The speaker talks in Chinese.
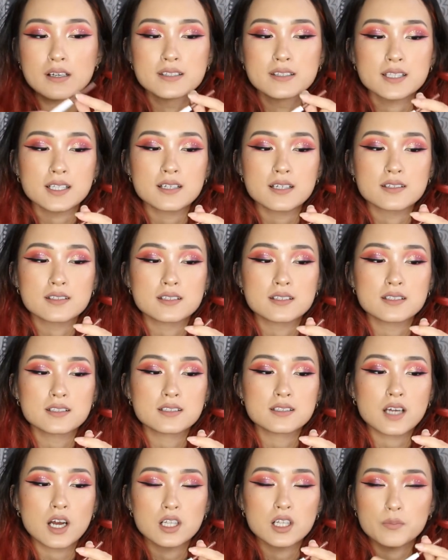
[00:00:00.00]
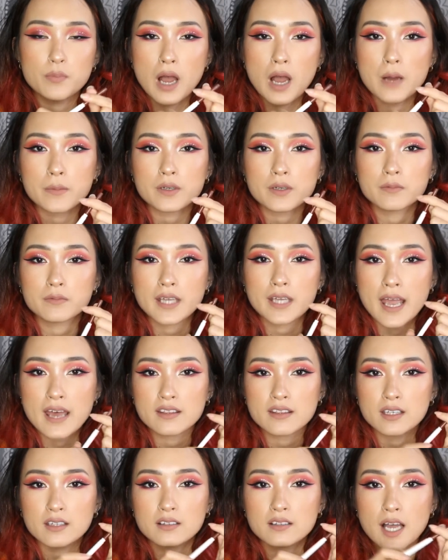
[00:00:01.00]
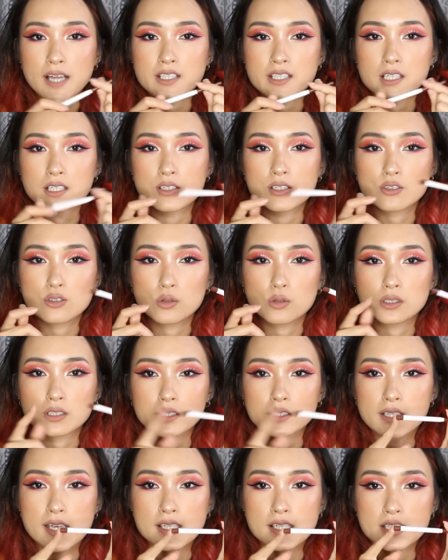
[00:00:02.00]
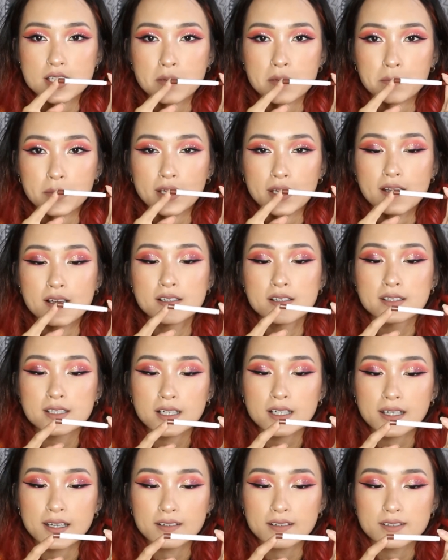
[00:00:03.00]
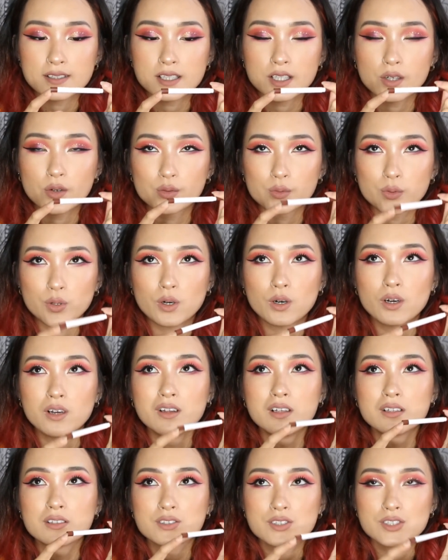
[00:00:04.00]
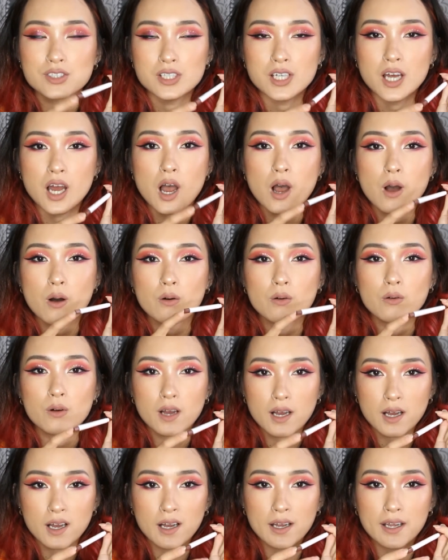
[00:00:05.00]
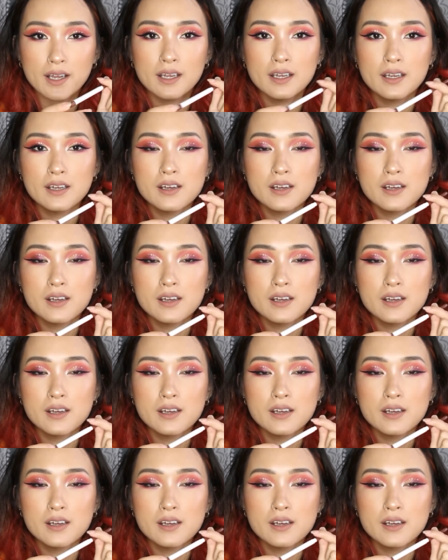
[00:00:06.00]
这个是 ColourPop 跟 Kathleen Lights 合作的眼线笔，这个颜色我超爱，